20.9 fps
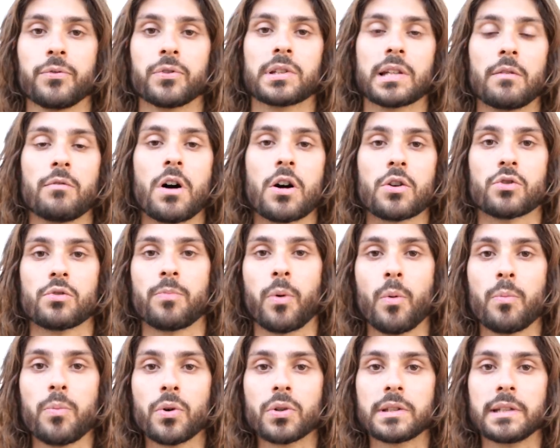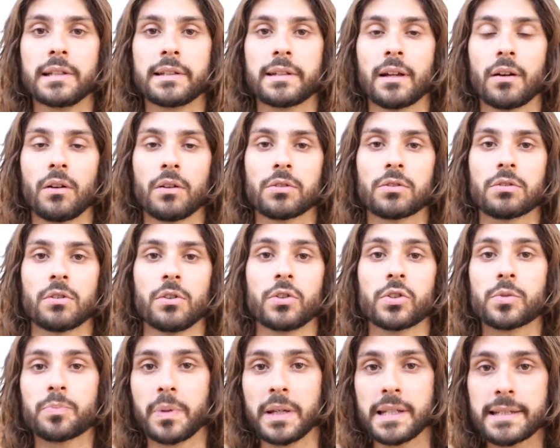Il faut savoir que je propose des séances
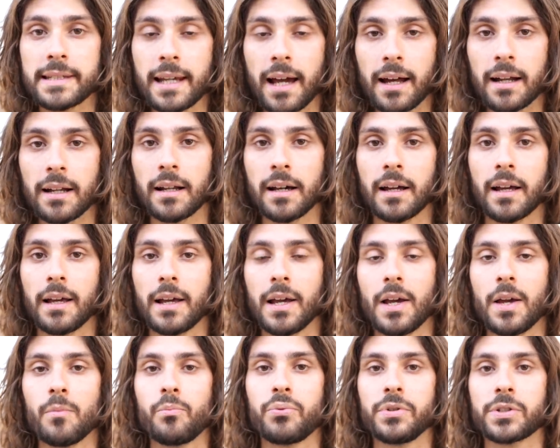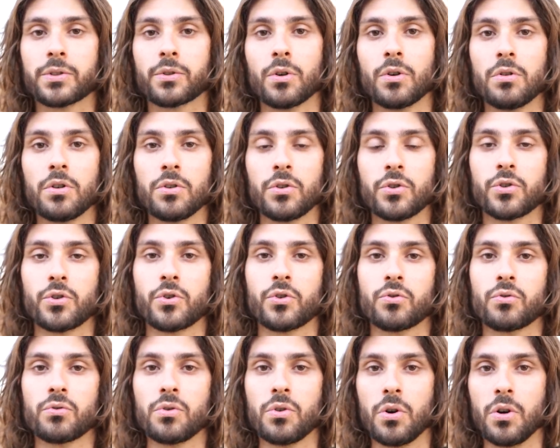spéciales puisque je
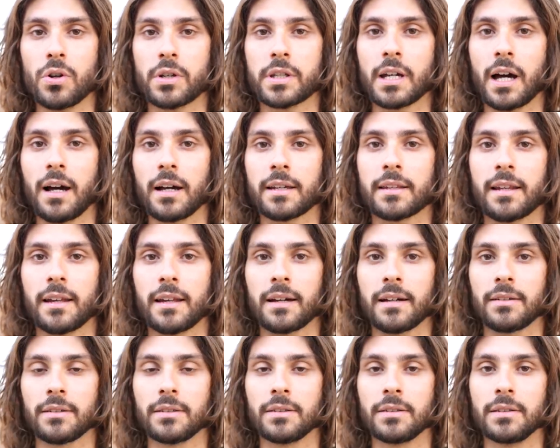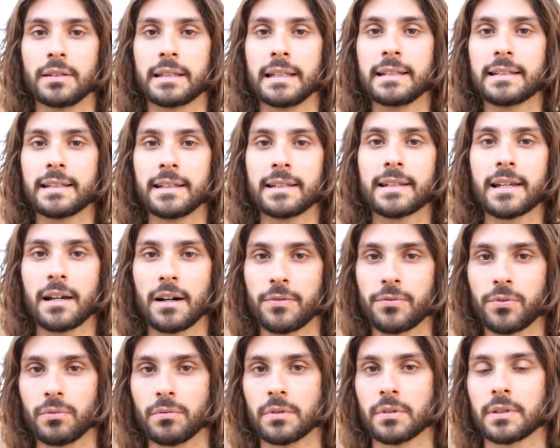joue le caractère euh, TCC à
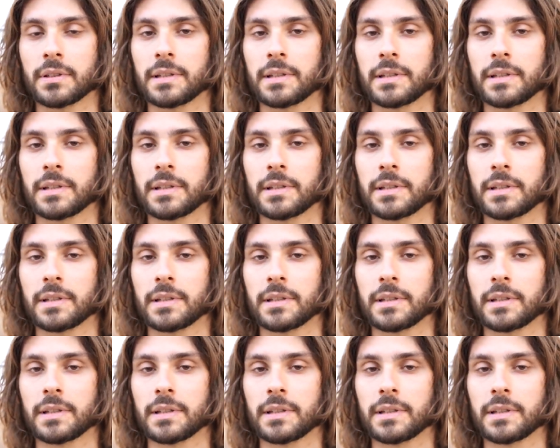fond,